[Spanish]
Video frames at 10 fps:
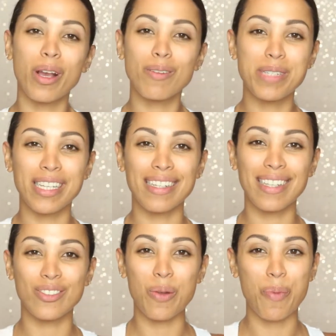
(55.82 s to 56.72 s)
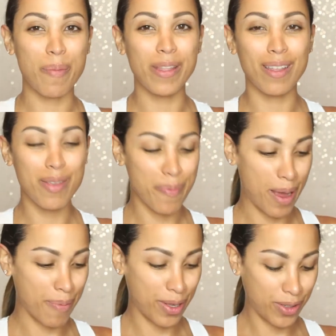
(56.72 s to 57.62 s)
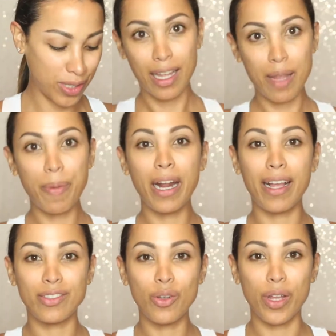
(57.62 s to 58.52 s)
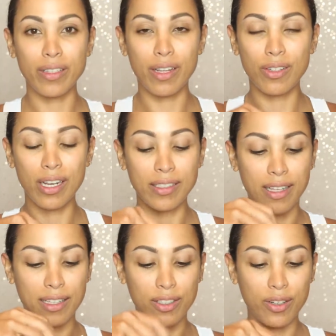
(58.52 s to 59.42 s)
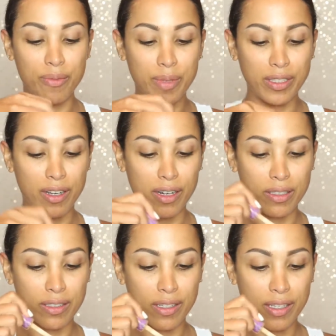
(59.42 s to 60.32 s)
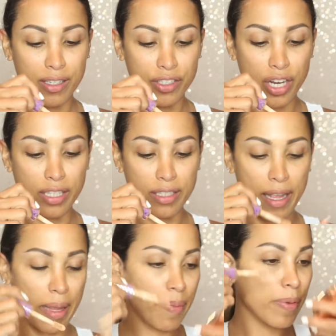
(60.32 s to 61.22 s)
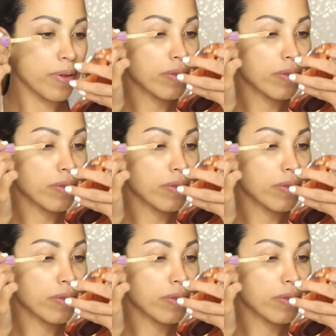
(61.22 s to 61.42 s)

voy a comenzar haciendo el prepping de mis párpados. Y para eso voy a estar utilizando mi Tarte Shade Tape.